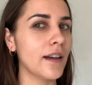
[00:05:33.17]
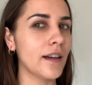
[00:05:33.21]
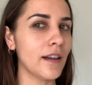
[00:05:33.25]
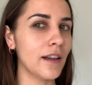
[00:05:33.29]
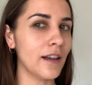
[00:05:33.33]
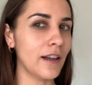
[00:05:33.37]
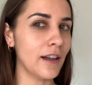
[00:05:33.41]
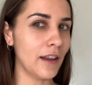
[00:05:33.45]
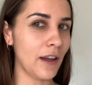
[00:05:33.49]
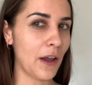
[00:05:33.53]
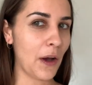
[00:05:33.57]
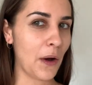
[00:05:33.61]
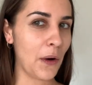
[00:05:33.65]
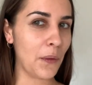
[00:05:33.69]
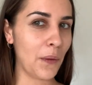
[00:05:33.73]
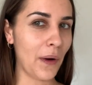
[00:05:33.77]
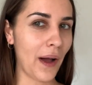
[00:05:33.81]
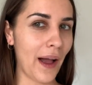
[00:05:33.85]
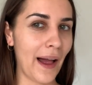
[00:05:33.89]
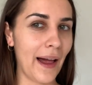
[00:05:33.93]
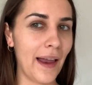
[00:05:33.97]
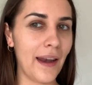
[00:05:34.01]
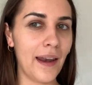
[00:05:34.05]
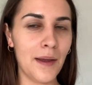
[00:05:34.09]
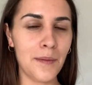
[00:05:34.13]
glow,
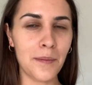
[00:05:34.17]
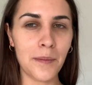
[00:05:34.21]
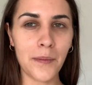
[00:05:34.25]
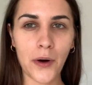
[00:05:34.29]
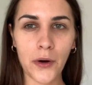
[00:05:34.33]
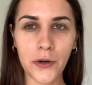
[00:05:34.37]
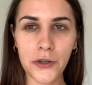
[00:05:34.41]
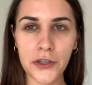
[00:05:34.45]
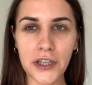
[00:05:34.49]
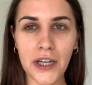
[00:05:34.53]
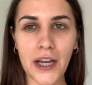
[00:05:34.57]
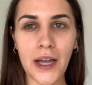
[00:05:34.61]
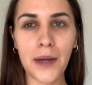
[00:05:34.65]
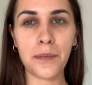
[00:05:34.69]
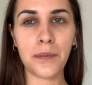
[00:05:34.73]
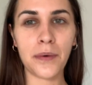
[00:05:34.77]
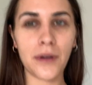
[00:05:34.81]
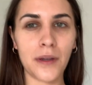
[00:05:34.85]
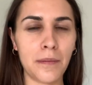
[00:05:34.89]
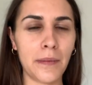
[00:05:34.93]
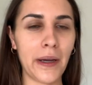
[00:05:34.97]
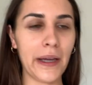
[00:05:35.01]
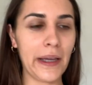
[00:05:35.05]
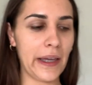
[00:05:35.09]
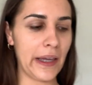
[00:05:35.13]
ale może
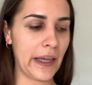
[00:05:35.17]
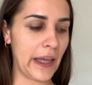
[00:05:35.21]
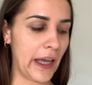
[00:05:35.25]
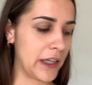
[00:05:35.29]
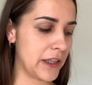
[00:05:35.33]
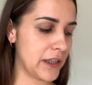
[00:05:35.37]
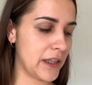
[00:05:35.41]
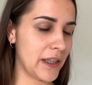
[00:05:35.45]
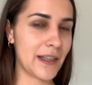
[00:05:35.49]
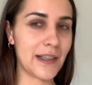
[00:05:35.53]
pod makijaż.